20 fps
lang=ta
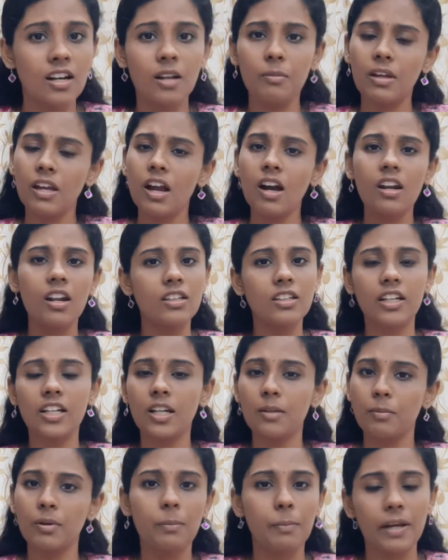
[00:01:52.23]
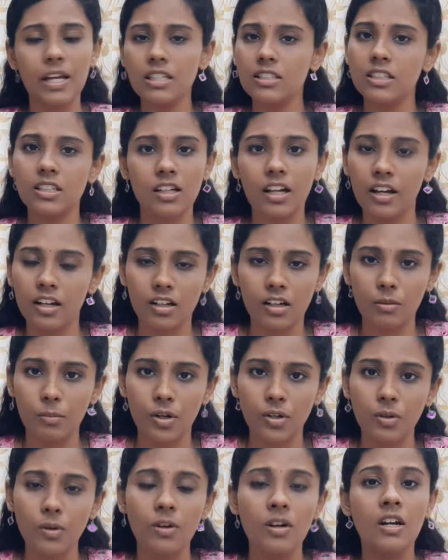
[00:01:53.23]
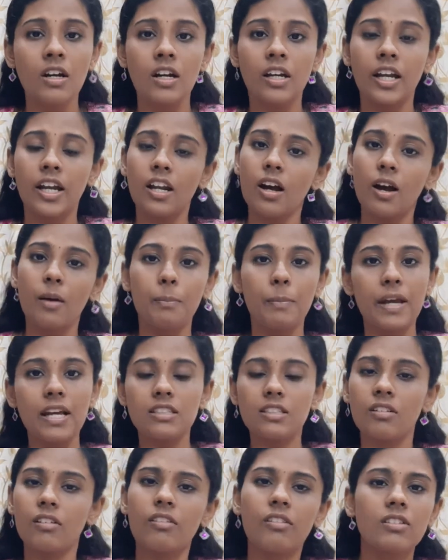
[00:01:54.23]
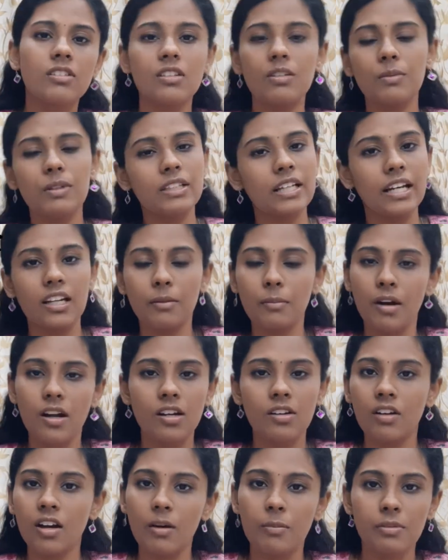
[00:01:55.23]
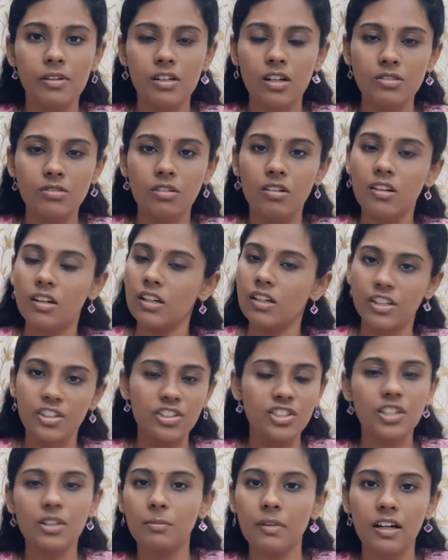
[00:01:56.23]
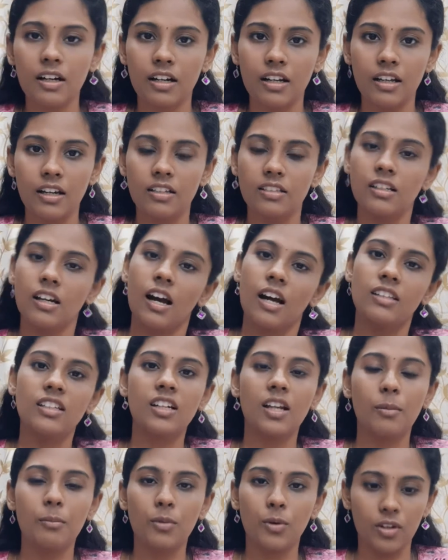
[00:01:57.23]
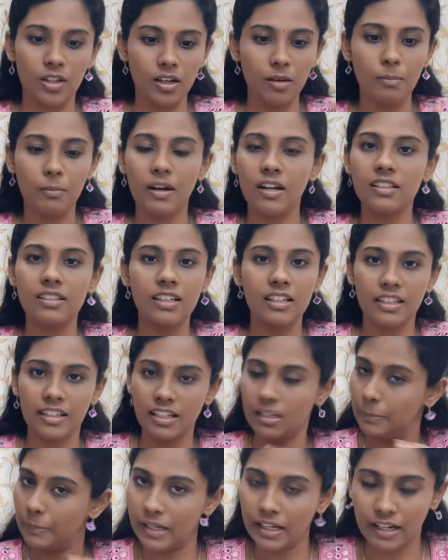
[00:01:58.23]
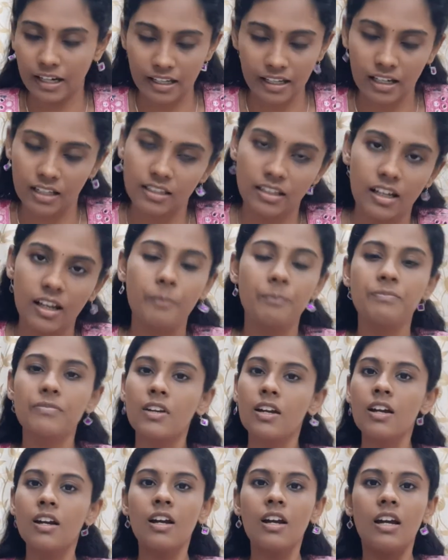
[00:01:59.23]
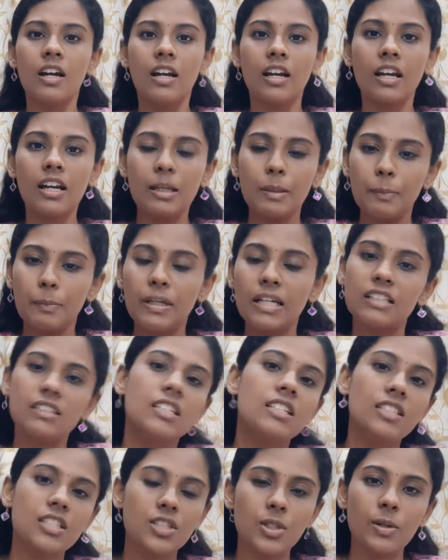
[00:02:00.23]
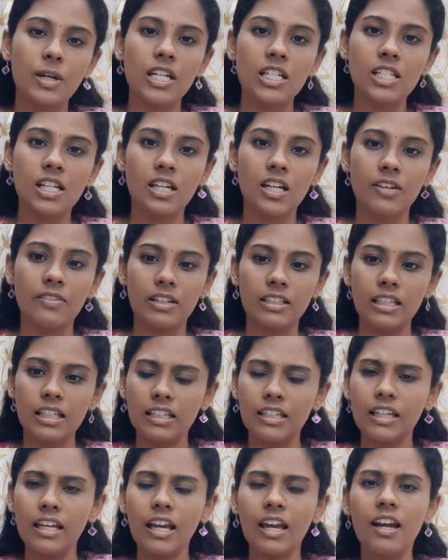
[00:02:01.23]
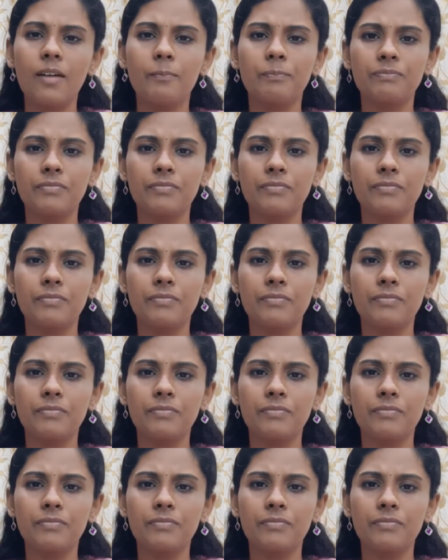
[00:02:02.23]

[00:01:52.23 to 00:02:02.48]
நம்ம யாரும் அதுக்கிட்ட போய் பேசிட்டுலாம் இருக்க மாட்டோம் ஏன்னா பேசுகிறவங்க வந்து ரொம்ப தைரியமானவங்க அப்படின்லாம் சொன்னால் நிச்சயமாக கிடையாது அது நம்மளுடைய மனித இயல்பே கிடையாதுங்க இப்போ இந்த சுச்சுவேஷனில் வந்து ஏன்